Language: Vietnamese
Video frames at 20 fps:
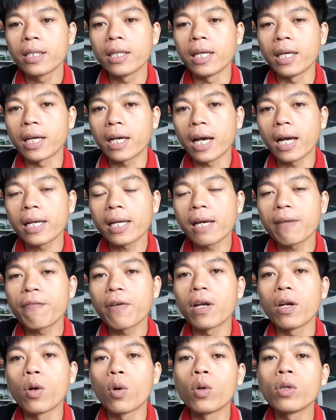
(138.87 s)
thì các anh em
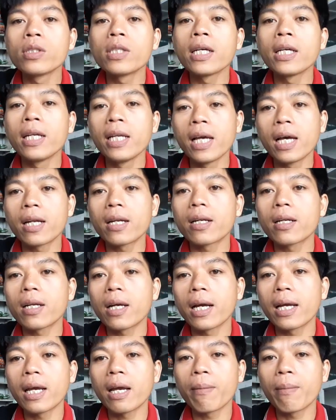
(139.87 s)
phải lối dây điện
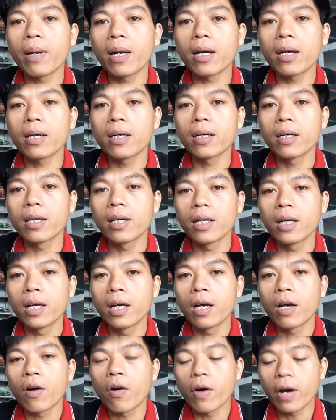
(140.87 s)
các anh em ạ
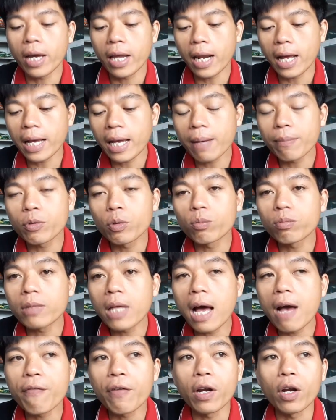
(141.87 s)
có nghĩa là anh em chúng
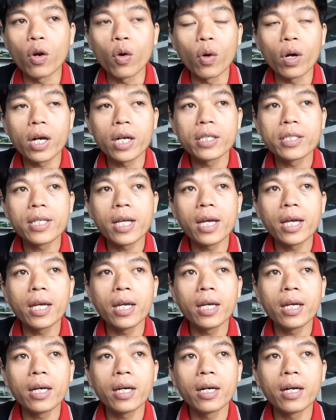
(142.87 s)
ta phải lối cái
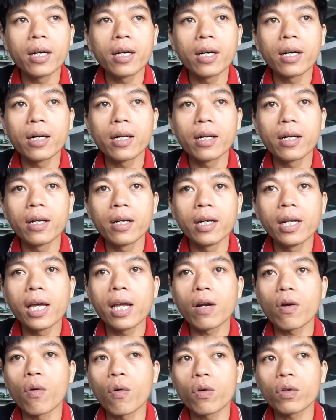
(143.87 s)
dây ờ,
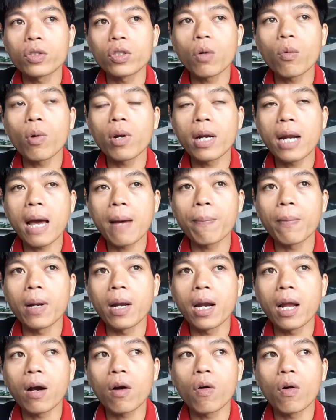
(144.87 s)
điện của trong con lạp
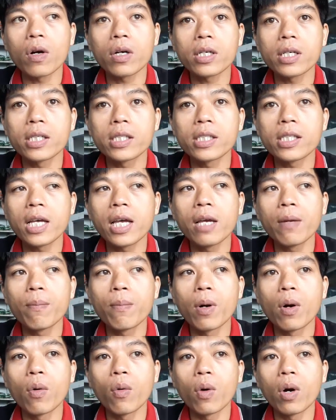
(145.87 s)
để là có cái dây
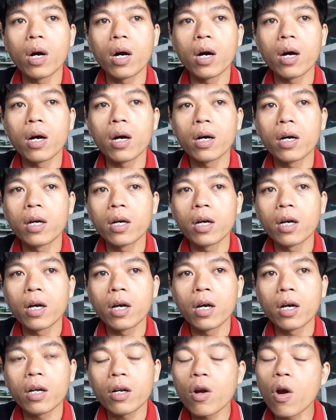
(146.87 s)
màu ờ,
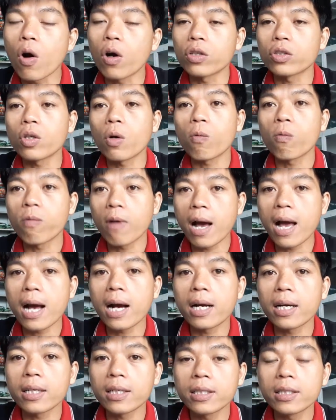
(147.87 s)
đỏ sọc
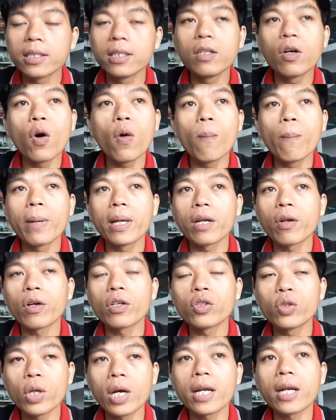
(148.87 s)
vàng như hôm mình
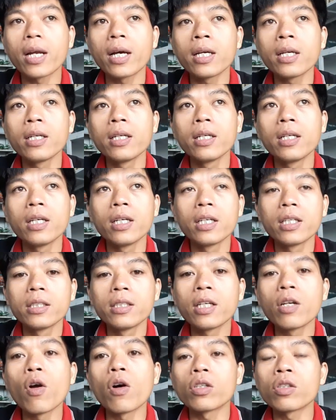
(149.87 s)
nói chuyện đấy
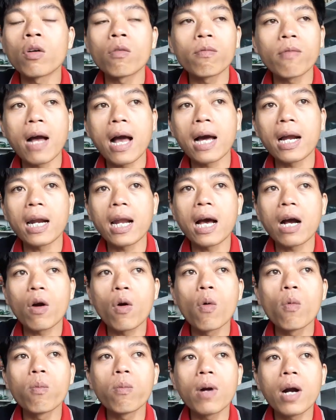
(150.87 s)
dây đỏ sọc vàng là
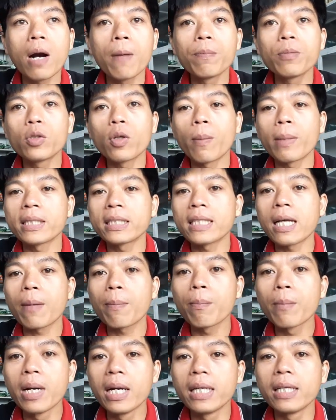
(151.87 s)
cung cấp cho mạch sạc
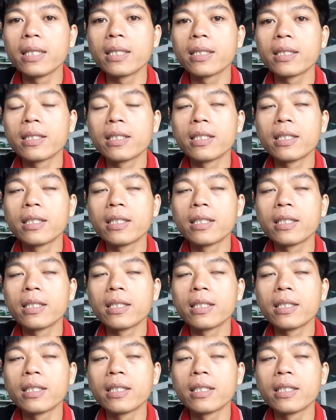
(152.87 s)
bình